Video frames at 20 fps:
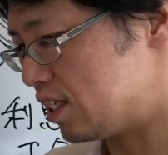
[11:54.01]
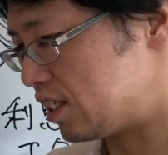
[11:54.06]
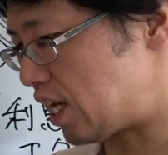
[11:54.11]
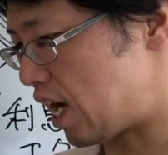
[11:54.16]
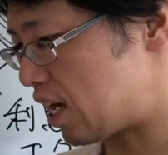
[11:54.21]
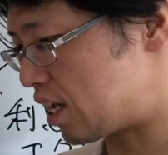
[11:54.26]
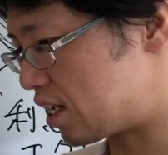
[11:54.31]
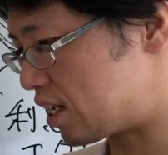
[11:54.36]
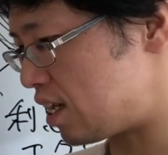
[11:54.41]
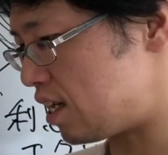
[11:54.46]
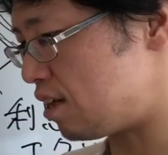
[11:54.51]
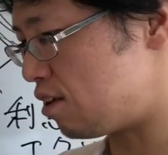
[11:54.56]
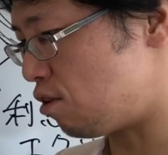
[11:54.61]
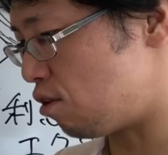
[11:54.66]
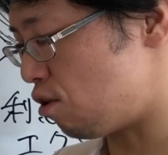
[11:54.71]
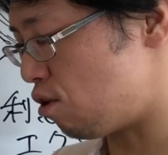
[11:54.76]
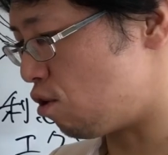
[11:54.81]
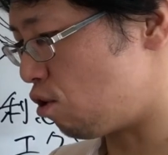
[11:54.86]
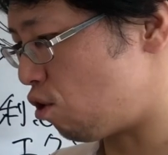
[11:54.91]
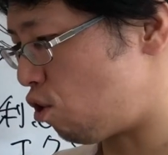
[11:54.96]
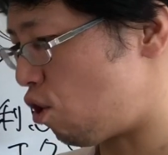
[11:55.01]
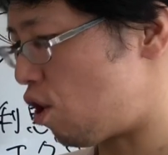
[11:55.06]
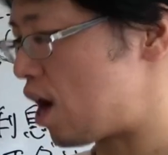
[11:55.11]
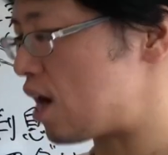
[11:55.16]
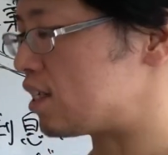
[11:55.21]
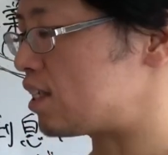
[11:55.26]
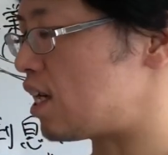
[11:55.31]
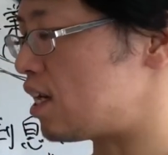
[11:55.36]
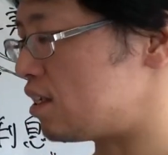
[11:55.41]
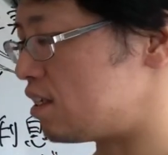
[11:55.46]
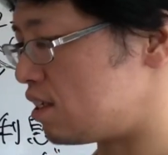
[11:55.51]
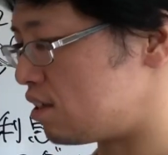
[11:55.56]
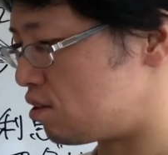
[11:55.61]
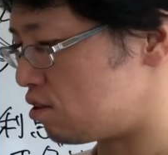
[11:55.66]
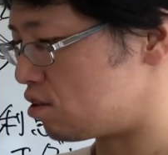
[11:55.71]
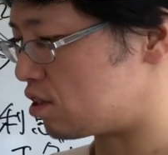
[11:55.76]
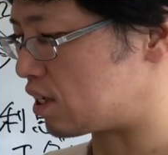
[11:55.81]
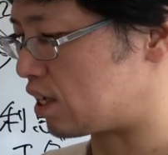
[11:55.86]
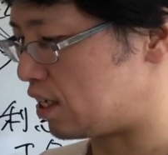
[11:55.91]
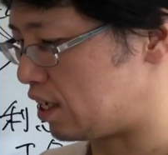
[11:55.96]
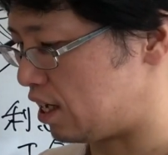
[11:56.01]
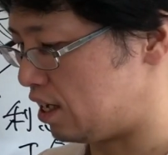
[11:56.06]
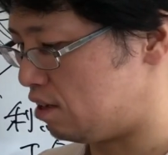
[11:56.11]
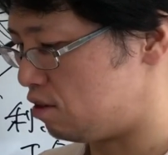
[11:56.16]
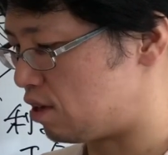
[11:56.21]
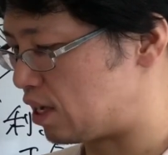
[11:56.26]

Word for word: 借金をご破産にするしかない。